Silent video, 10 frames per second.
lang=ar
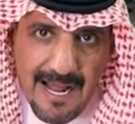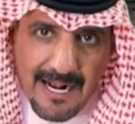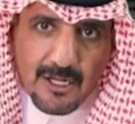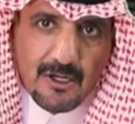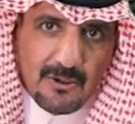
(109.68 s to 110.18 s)

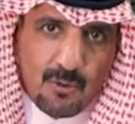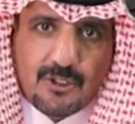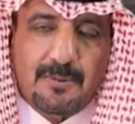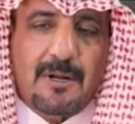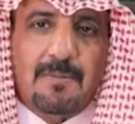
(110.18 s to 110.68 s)
لكن هو
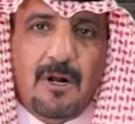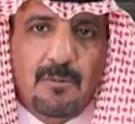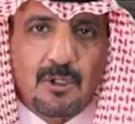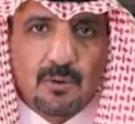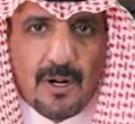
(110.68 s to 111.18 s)
كبير
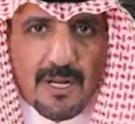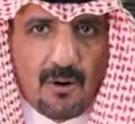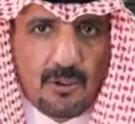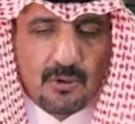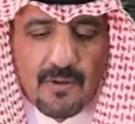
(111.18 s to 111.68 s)
بالعمر شوية
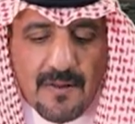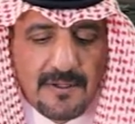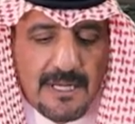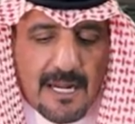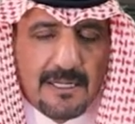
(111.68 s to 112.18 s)
وعنده ثلاث
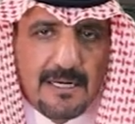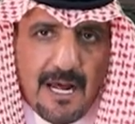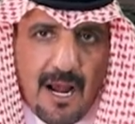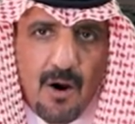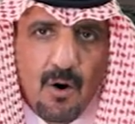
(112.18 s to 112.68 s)
عيال
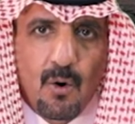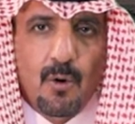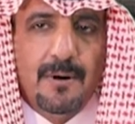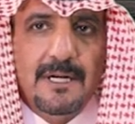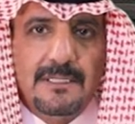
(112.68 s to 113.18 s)
قلنا
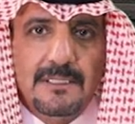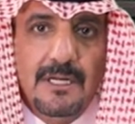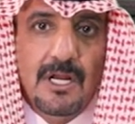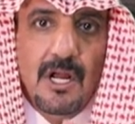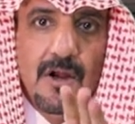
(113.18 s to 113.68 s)
وبنت
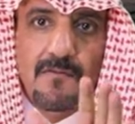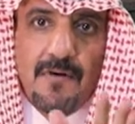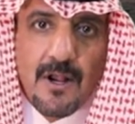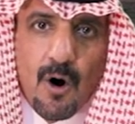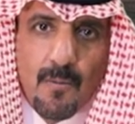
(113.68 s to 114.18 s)

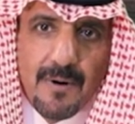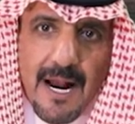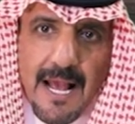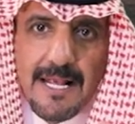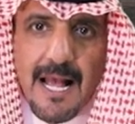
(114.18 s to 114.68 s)
فيوم من
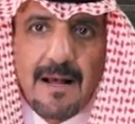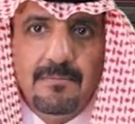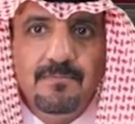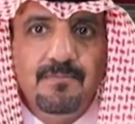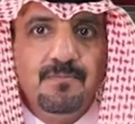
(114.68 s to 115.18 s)
الأيام